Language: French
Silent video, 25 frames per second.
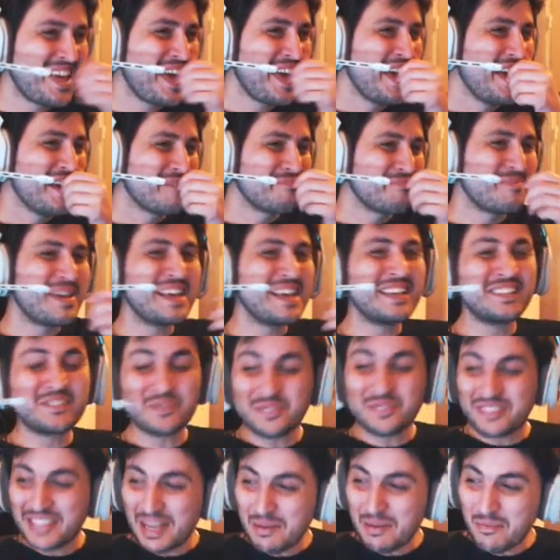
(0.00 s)
Mais ils
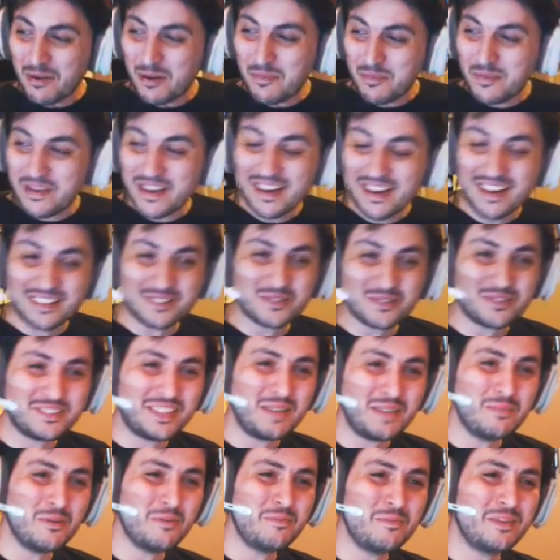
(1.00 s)
sont tellement bien, ils sont
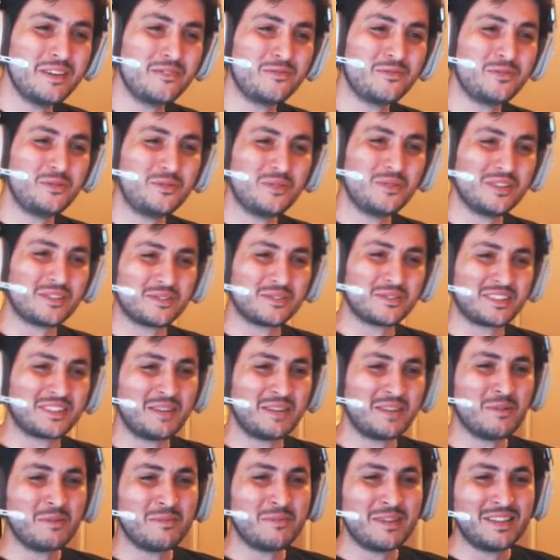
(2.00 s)
tellement bien foutus, elles sont
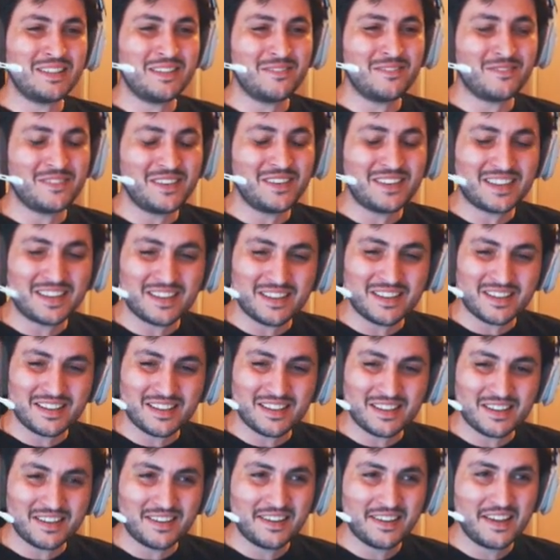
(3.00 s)
tellement magnifiques,
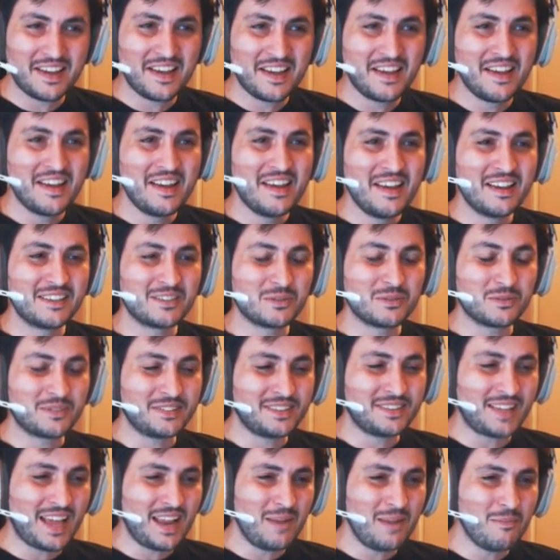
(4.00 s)
les, sont
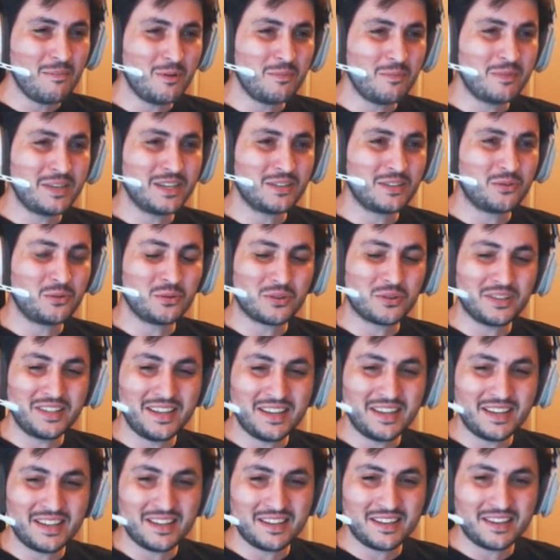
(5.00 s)
tellement bien
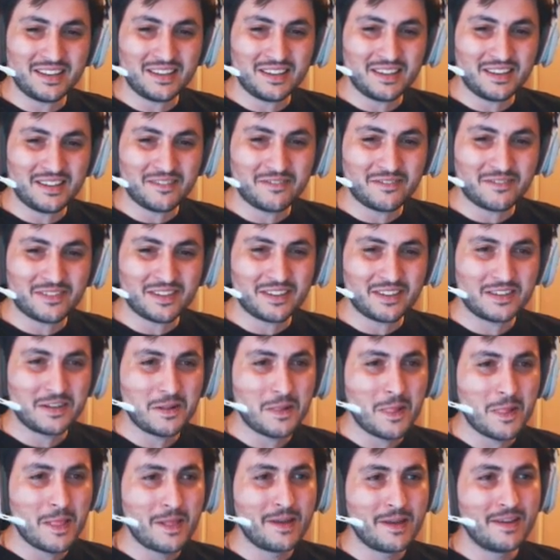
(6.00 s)
tournées les, les, les fins.
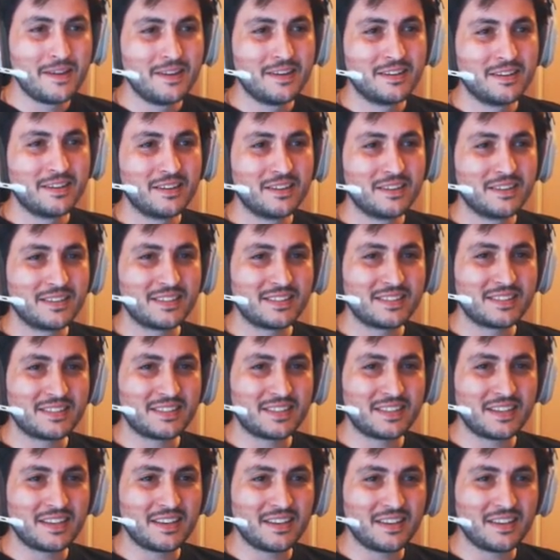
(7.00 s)

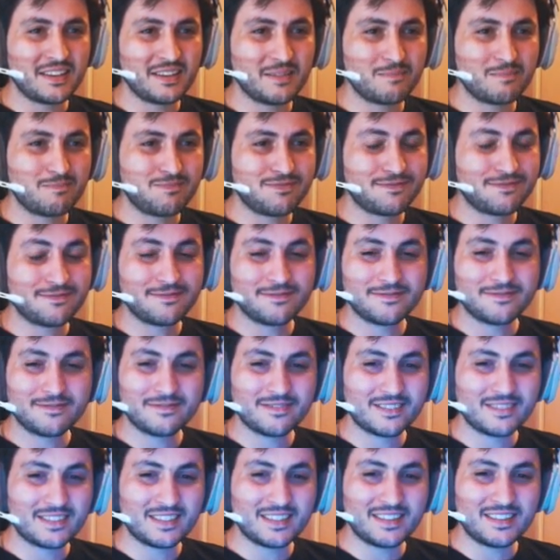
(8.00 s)
C'est...
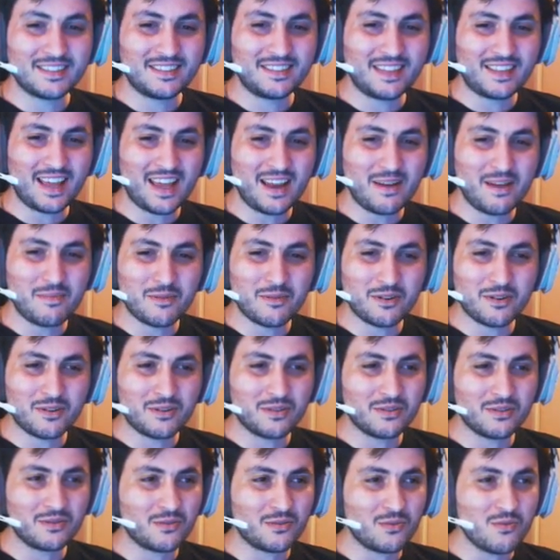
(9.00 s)
C'est
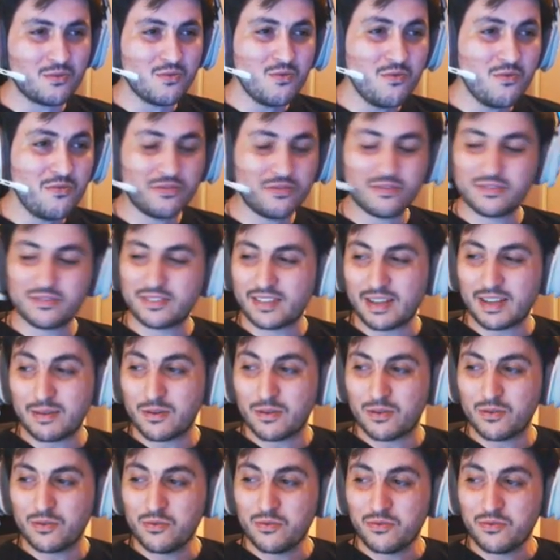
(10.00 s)
tellement ouf,
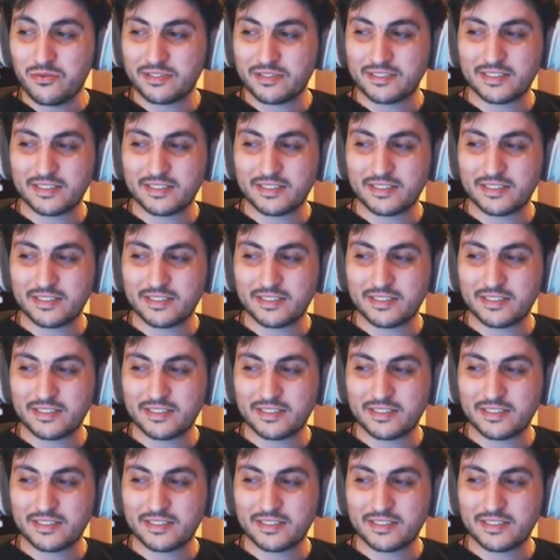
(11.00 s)
tellement ouf.